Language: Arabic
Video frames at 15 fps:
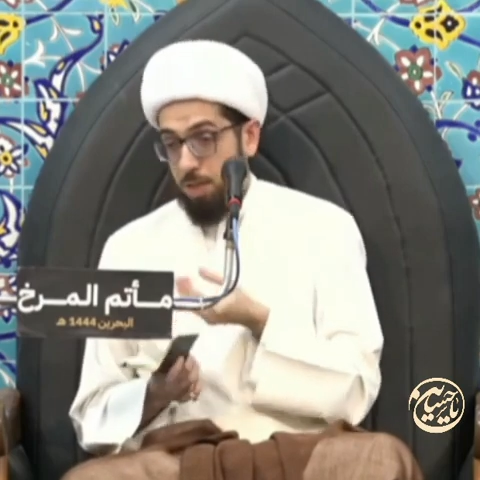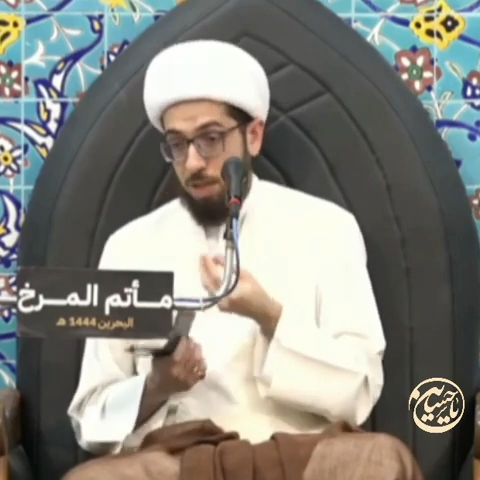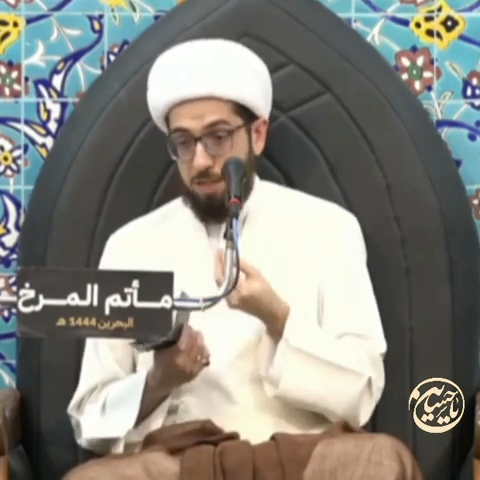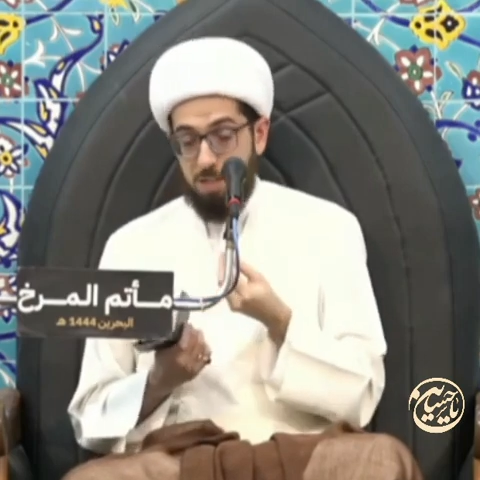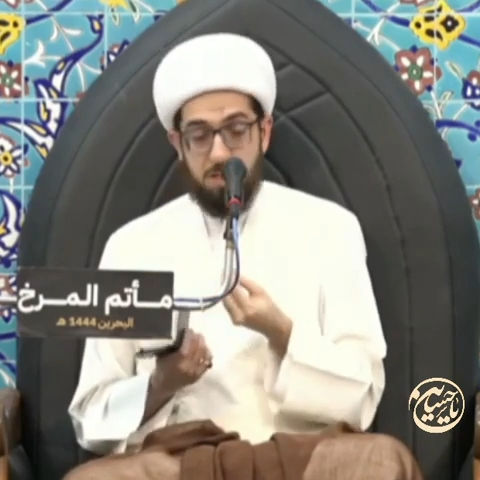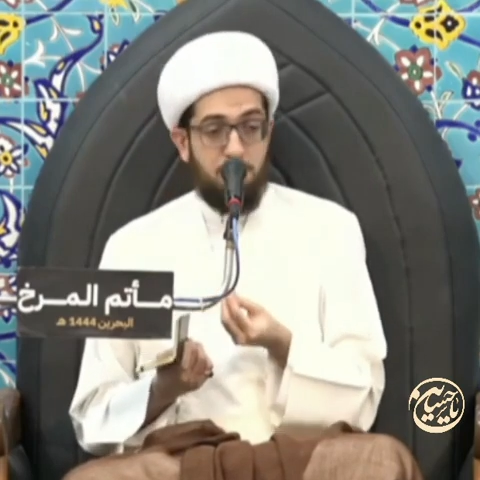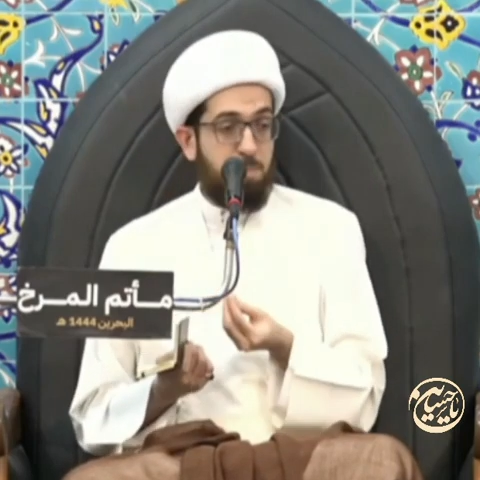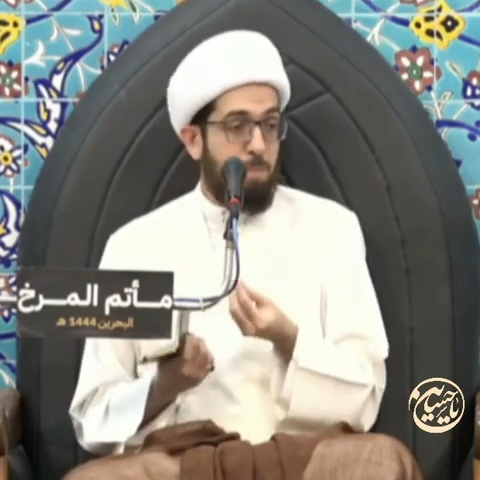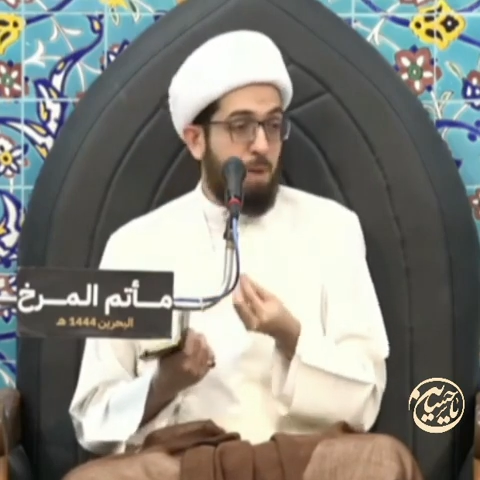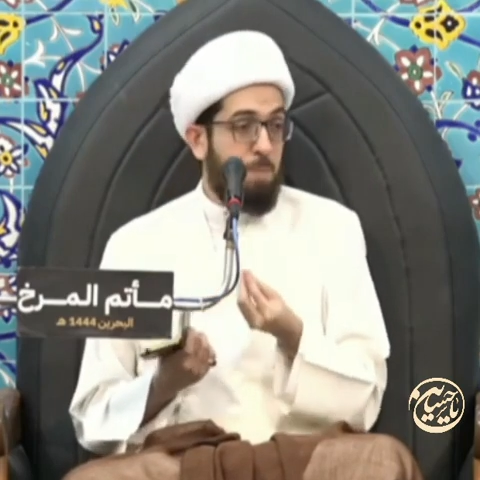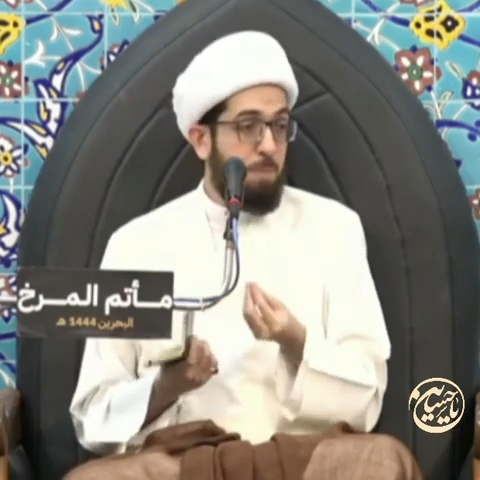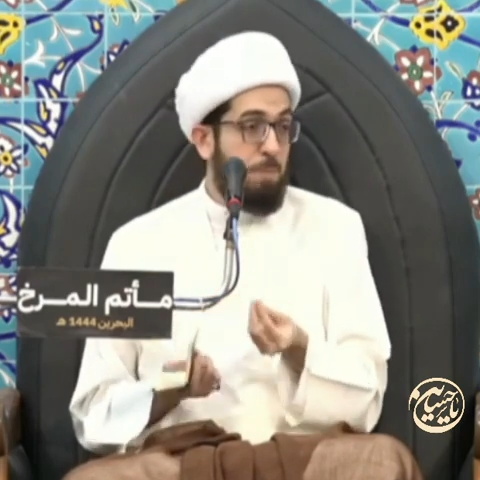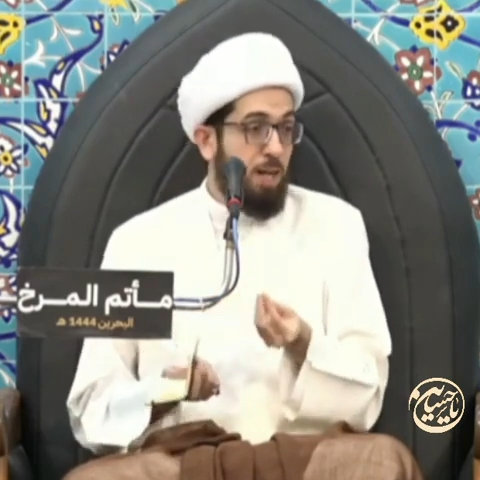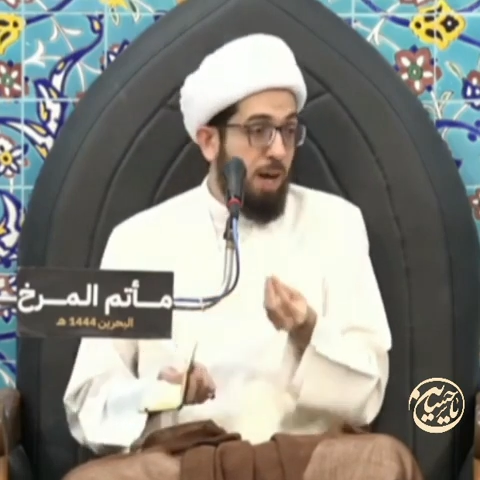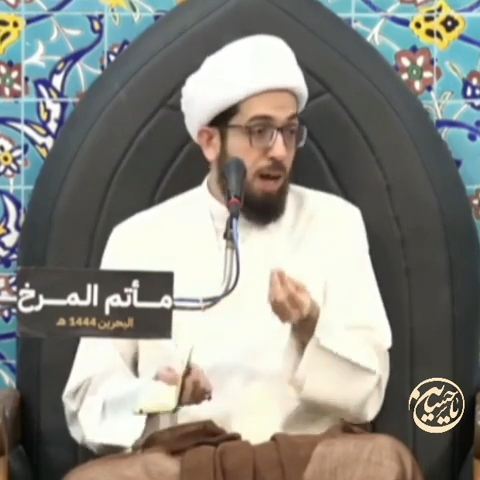يرتب
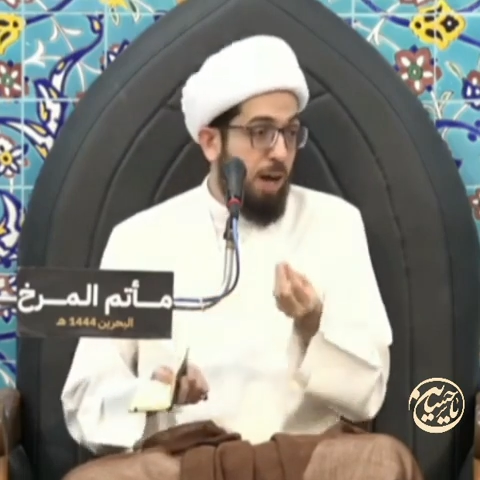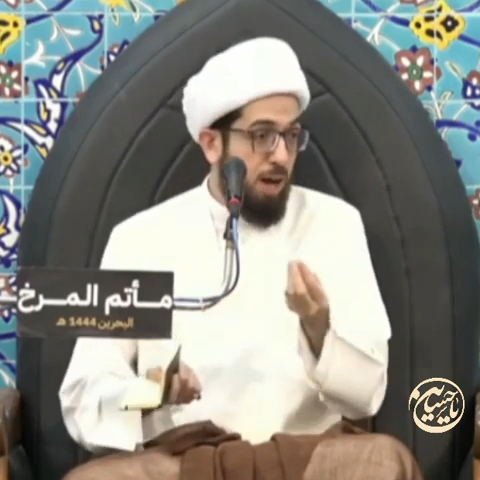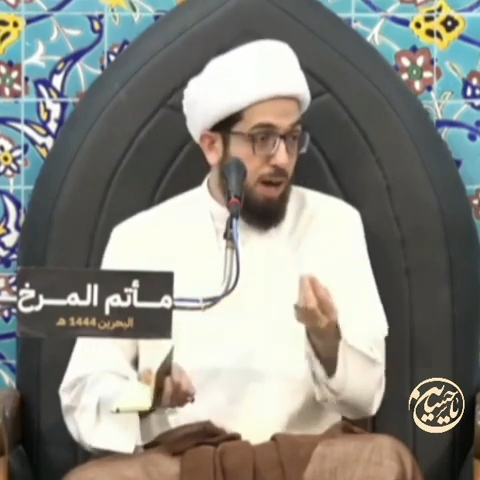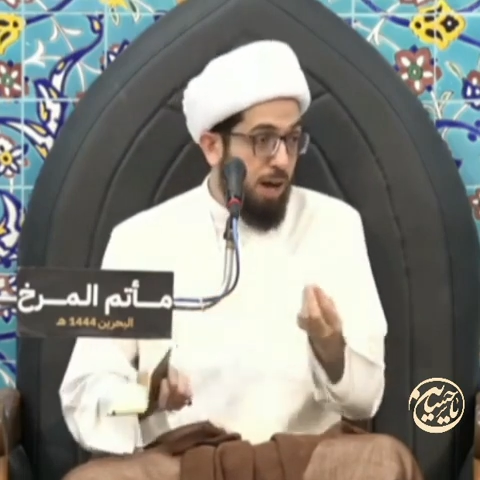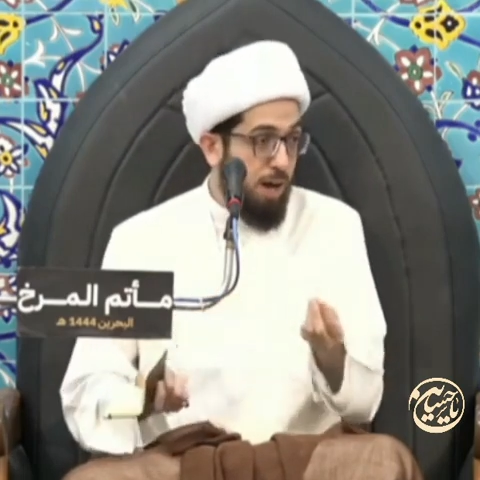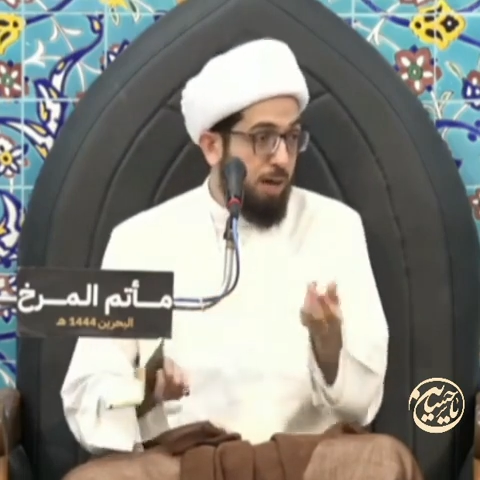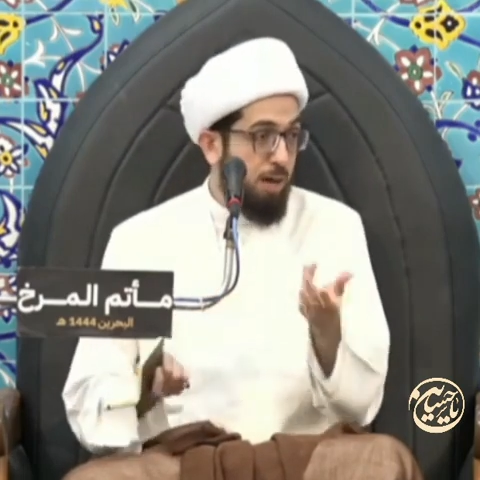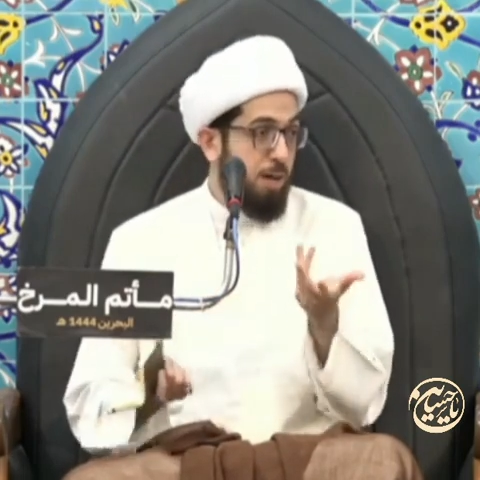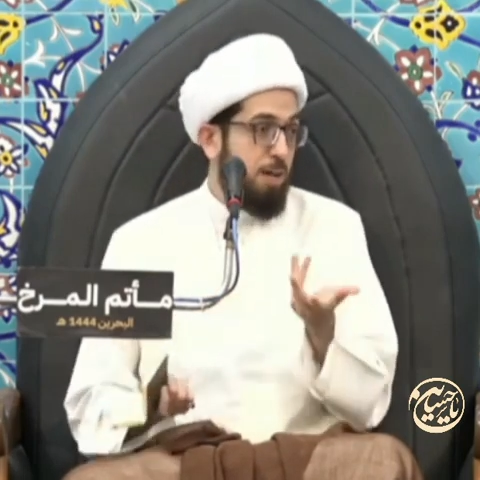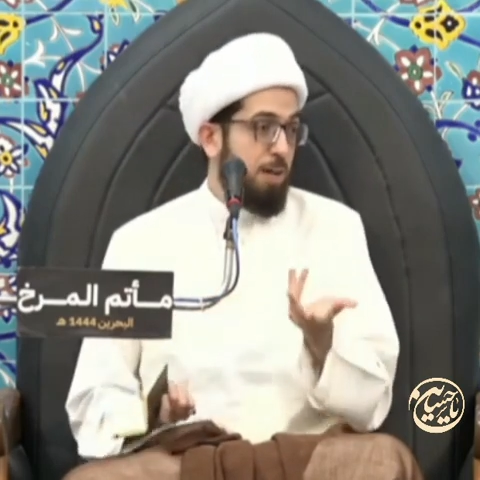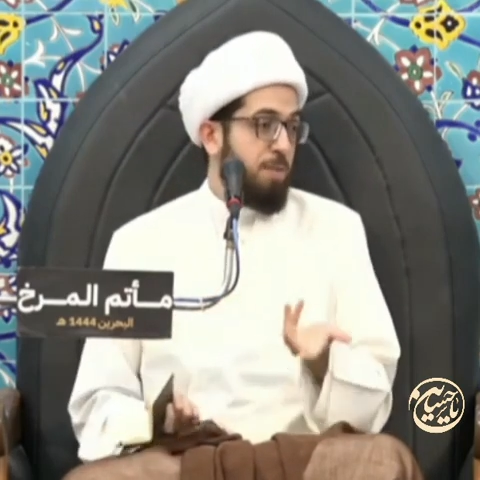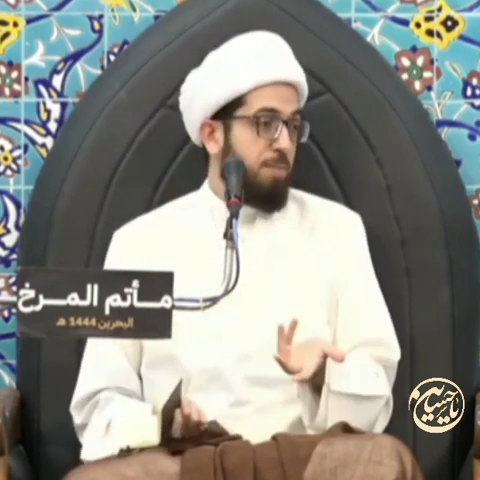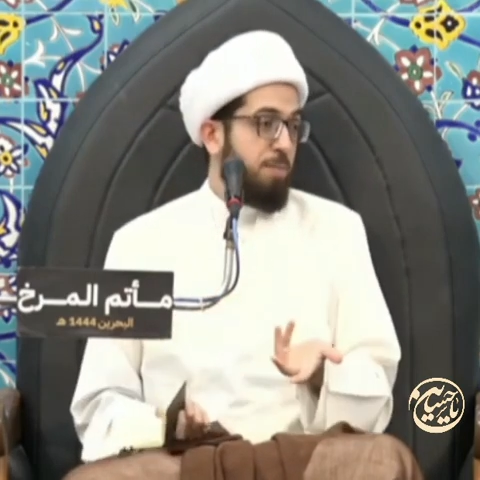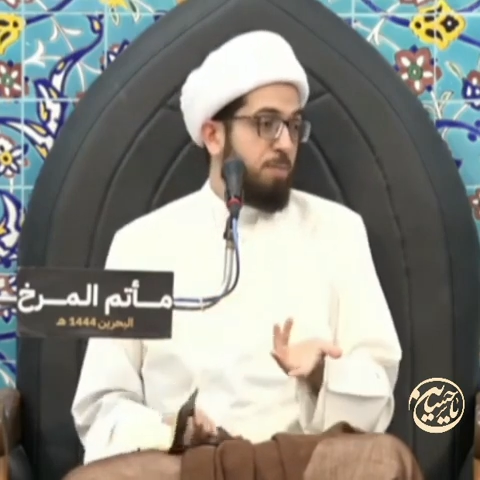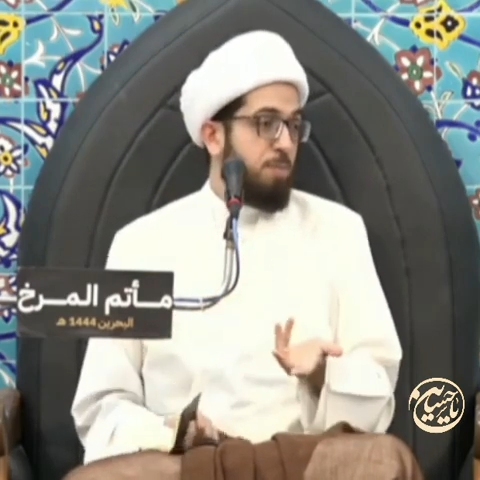من, من حقائق